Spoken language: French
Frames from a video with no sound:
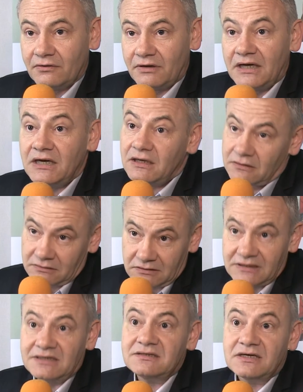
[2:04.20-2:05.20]
et
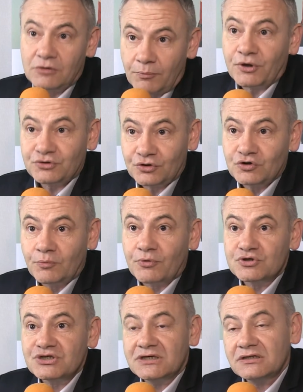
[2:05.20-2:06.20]
d'aider le porteur de
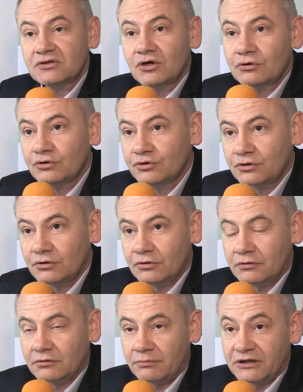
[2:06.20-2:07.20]
projet dans,
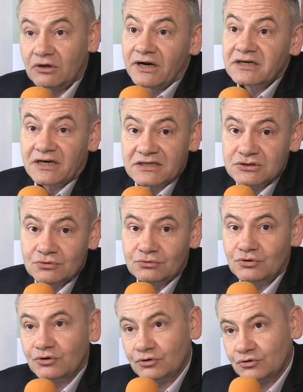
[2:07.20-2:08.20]
le, bah, dans la
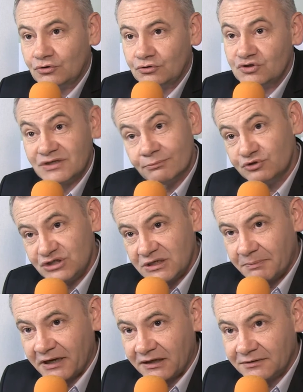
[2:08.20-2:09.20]
création de sa
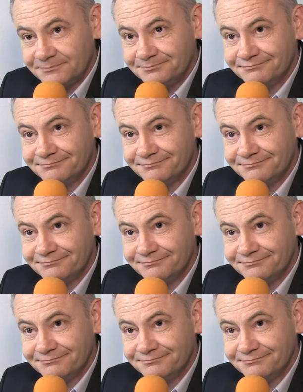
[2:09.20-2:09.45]
boutique pérenne.